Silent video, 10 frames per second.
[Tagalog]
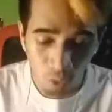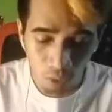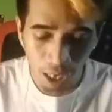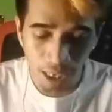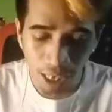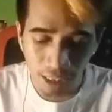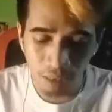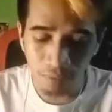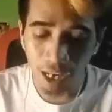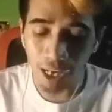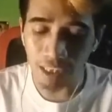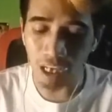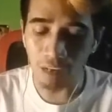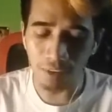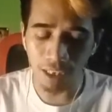Duran at sa mga
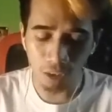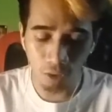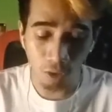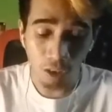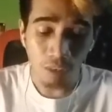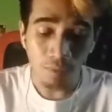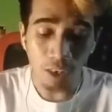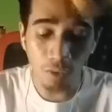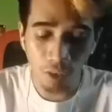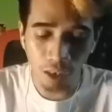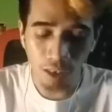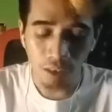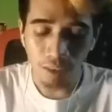kasama nito sa work